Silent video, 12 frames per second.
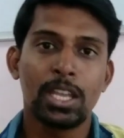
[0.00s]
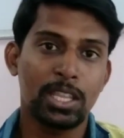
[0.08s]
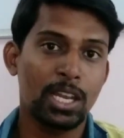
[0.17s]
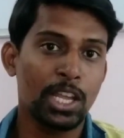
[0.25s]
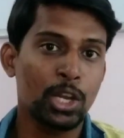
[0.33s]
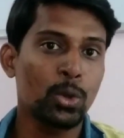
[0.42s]

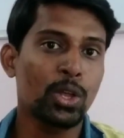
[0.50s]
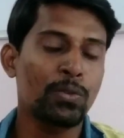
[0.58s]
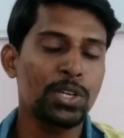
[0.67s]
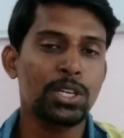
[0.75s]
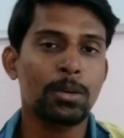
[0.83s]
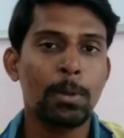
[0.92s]
இதில் இன்னொரு
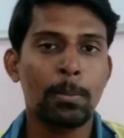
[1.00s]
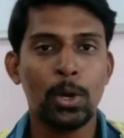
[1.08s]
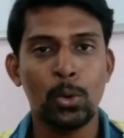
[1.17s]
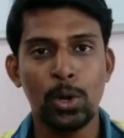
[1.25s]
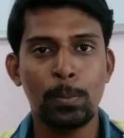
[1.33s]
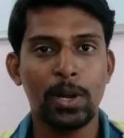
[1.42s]
விஷயம் நம்ம
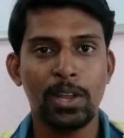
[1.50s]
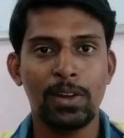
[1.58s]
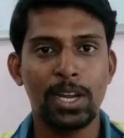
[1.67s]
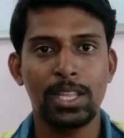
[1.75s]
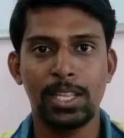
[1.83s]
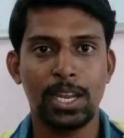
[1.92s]
நோட் பண்ண
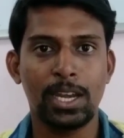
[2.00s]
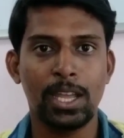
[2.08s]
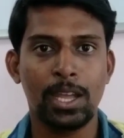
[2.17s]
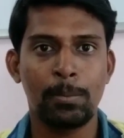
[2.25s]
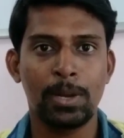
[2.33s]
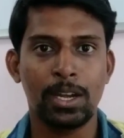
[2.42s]
வேண்டியது என்ன
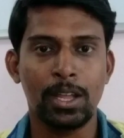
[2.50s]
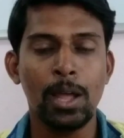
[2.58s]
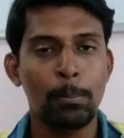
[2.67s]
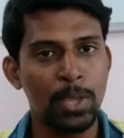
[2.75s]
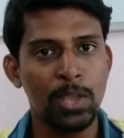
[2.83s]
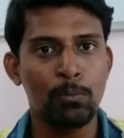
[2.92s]
அப்படின்னா
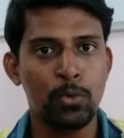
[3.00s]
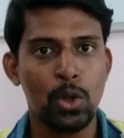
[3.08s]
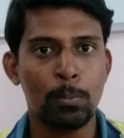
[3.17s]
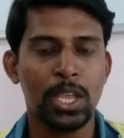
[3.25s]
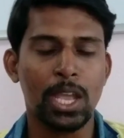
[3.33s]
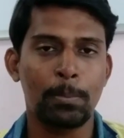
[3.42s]
பீம்
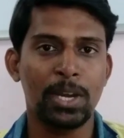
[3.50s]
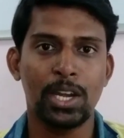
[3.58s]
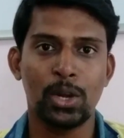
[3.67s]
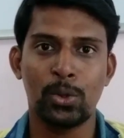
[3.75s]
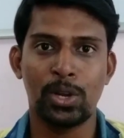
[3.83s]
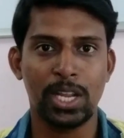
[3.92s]
ஃபார்மிங்
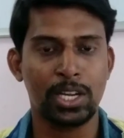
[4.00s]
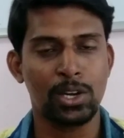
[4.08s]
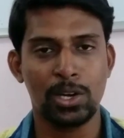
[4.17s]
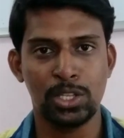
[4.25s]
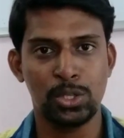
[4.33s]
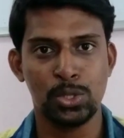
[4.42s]
அப்படின்ற ஒரு
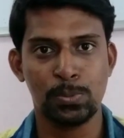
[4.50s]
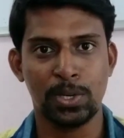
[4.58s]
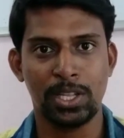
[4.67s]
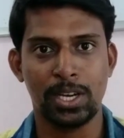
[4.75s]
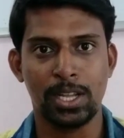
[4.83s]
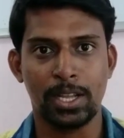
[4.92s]
டெக்னாலஜி யூஸ்
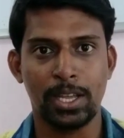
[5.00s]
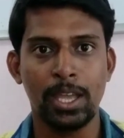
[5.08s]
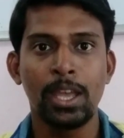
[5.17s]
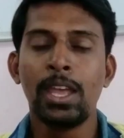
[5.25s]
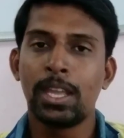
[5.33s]
பண்ணியிருக்காங்க